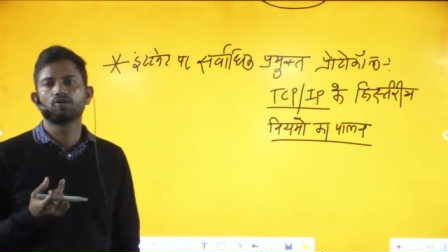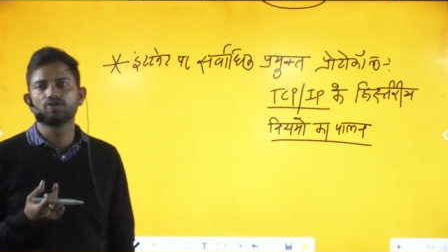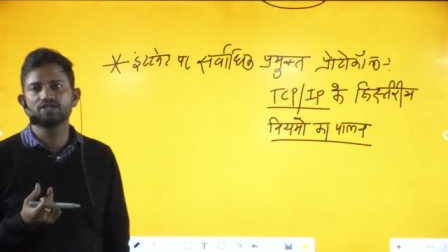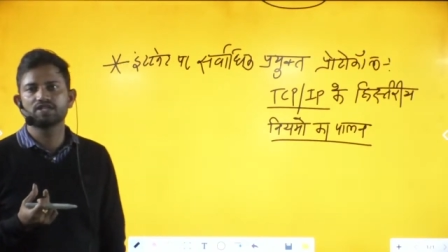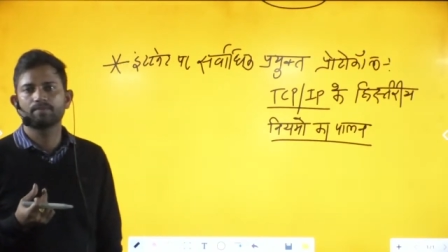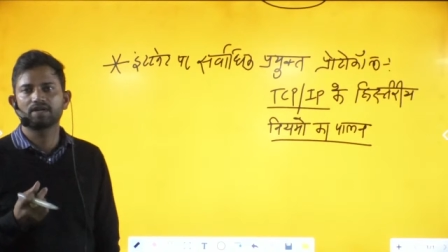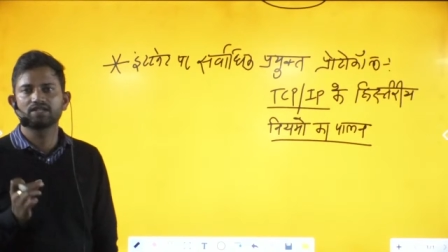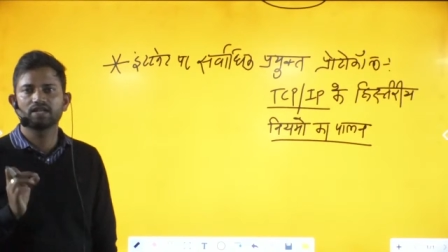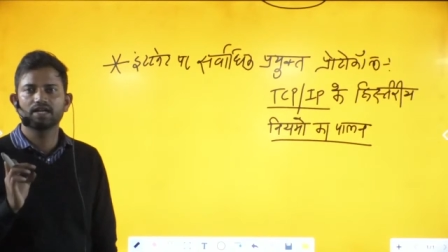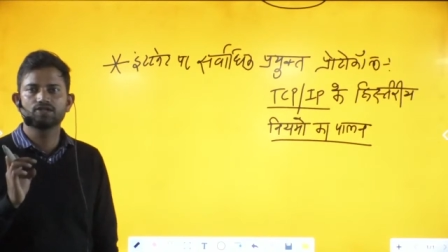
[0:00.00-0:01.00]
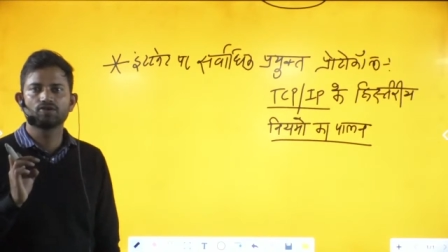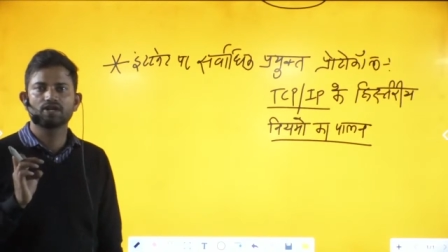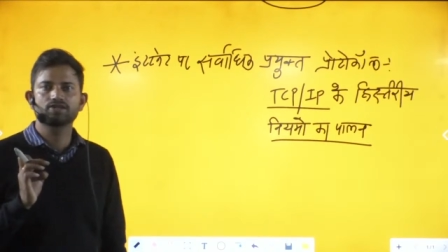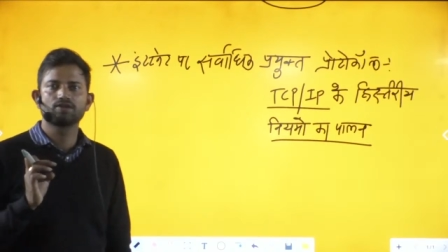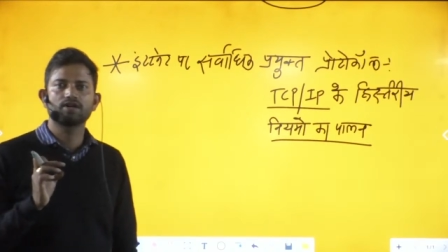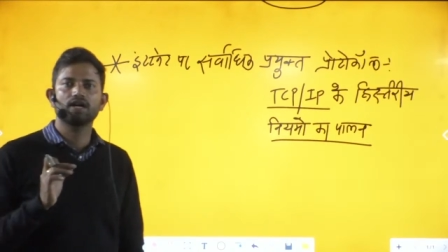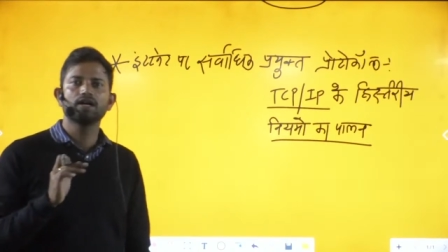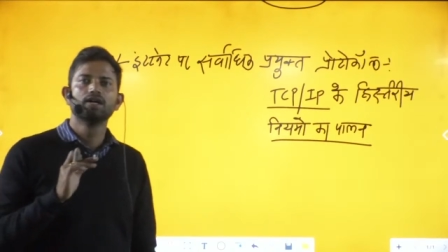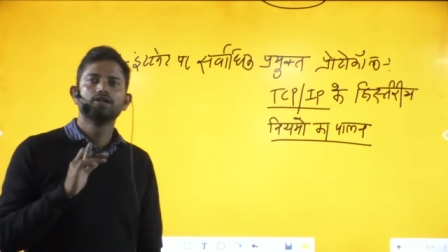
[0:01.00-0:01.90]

रोज इसे पढ़ते रहें छोटा छोटा